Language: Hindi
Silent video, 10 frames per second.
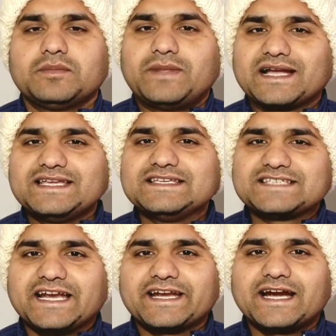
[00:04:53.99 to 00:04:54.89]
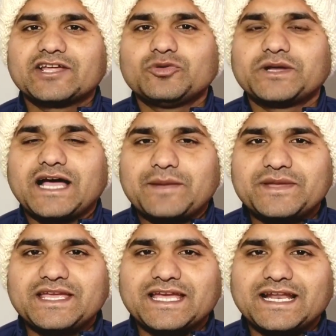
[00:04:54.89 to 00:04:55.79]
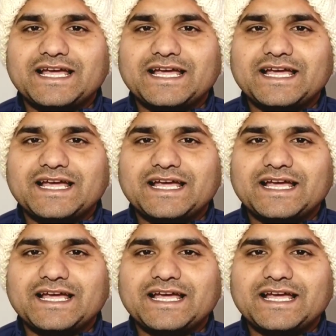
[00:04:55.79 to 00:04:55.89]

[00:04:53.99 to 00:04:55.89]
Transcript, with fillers: बाकी इस क्रेडिट कार्ड के ऊपर आपकी क्या